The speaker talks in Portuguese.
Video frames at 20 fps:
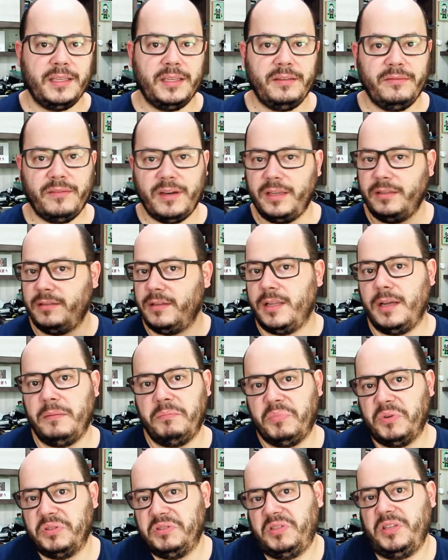que vai, sei lá,
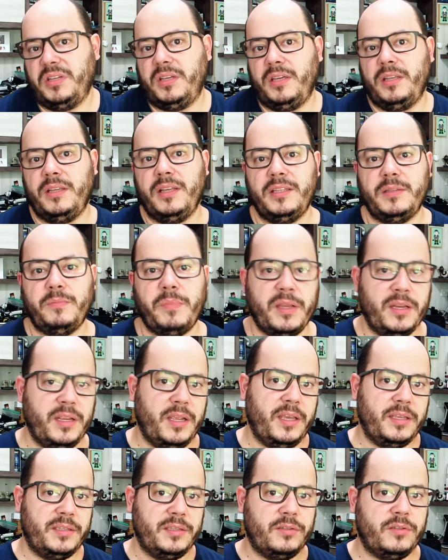pode ser que dê
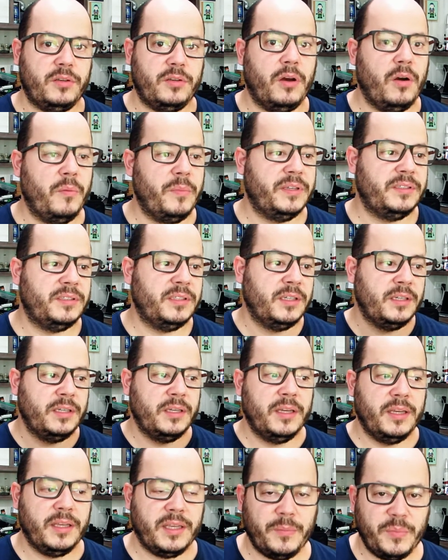experiência só, mas
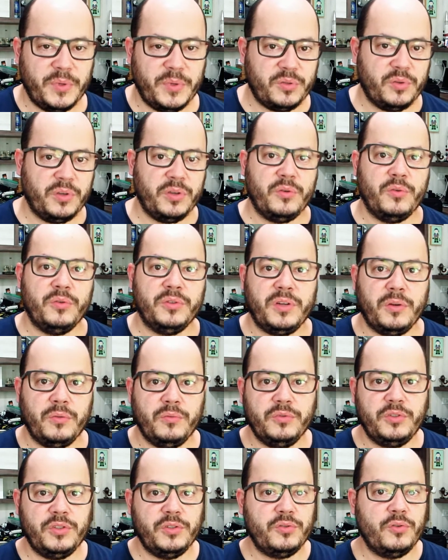a pessoa encontra
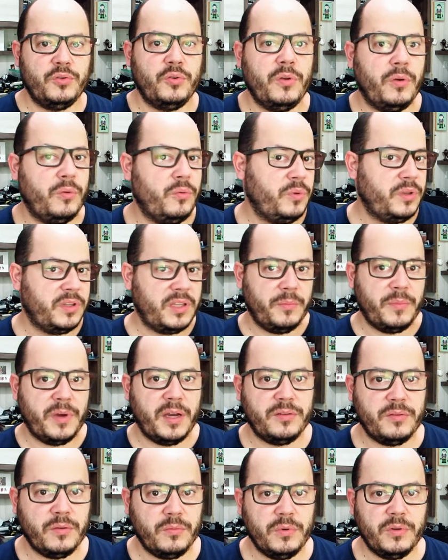algum tesouro, algum item
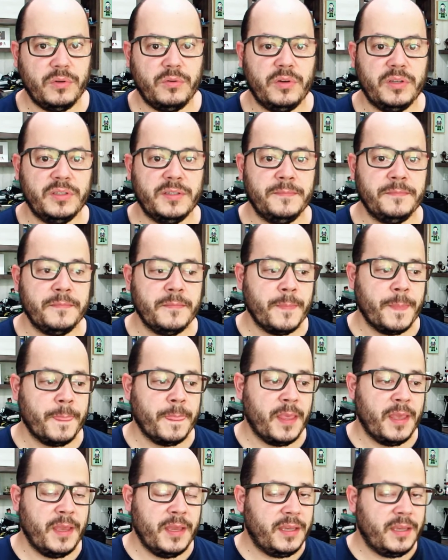mágico, alguma coisa
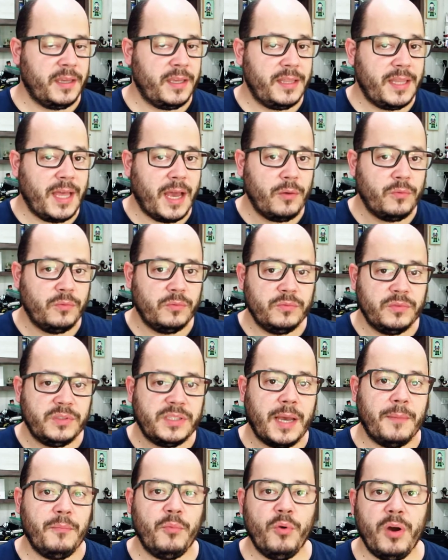que dá um
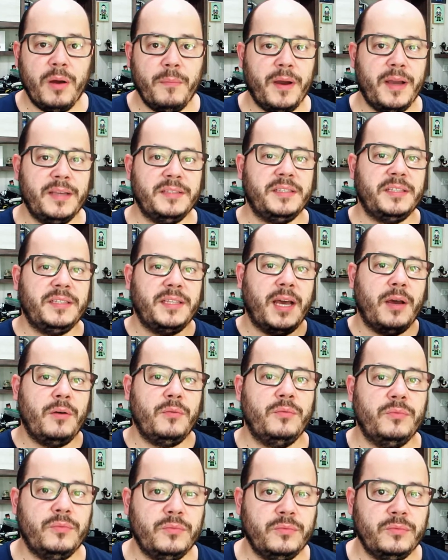sabor a mais, que dá
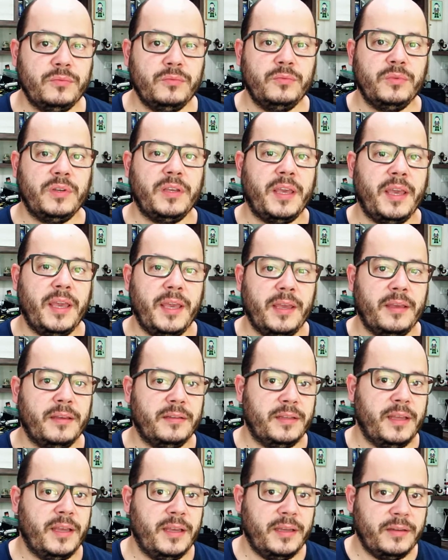um, um, um quê,
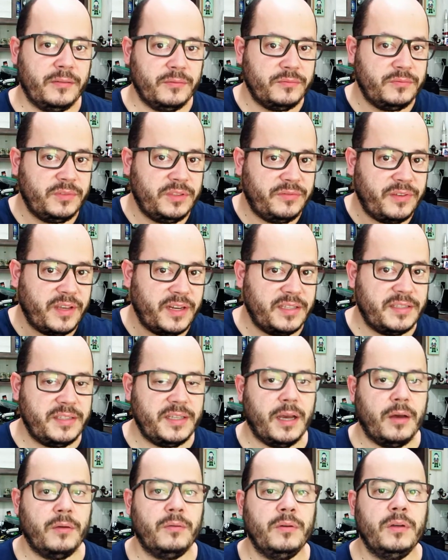né? Um
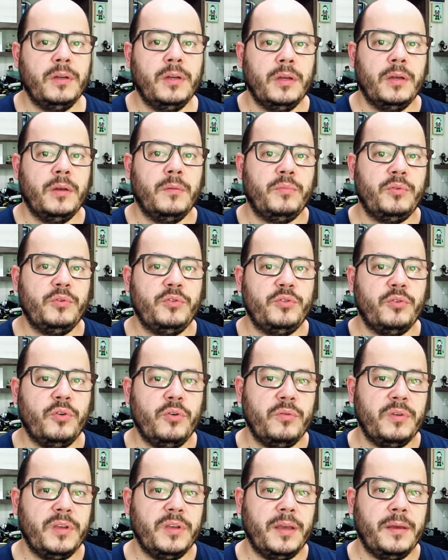diferencial para o
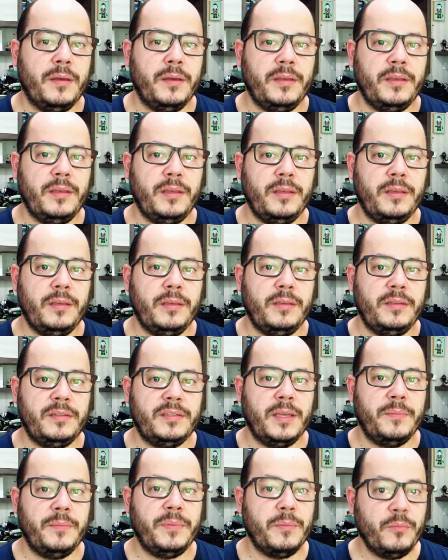jogo e, é, e, e,
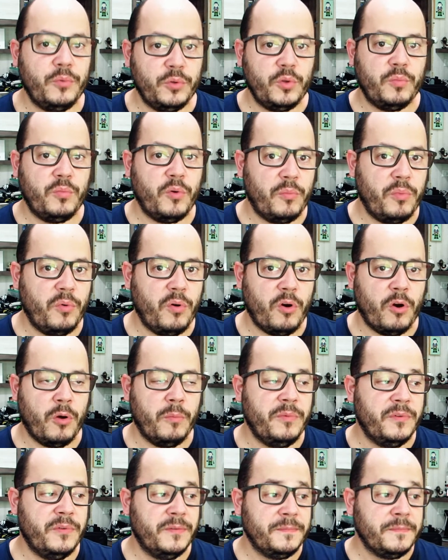sempre é muito bom para o
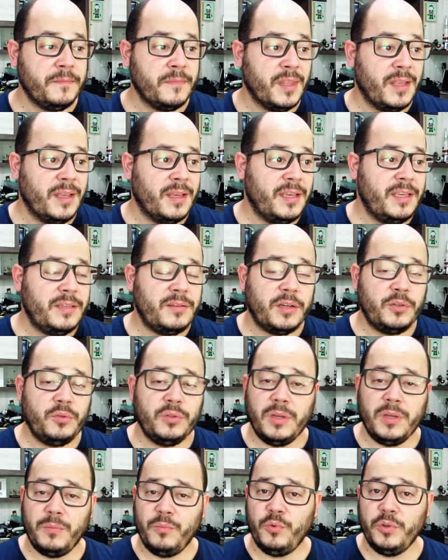hobby. Isso
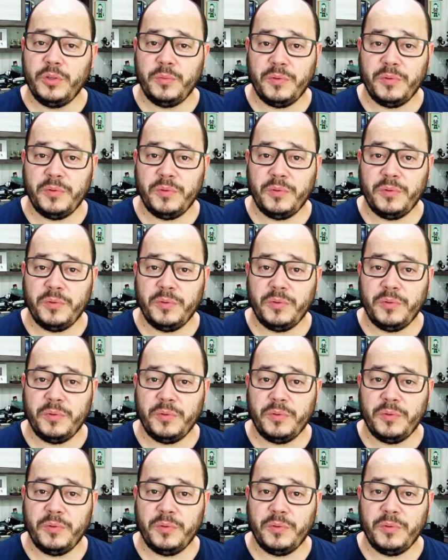ajuda muito,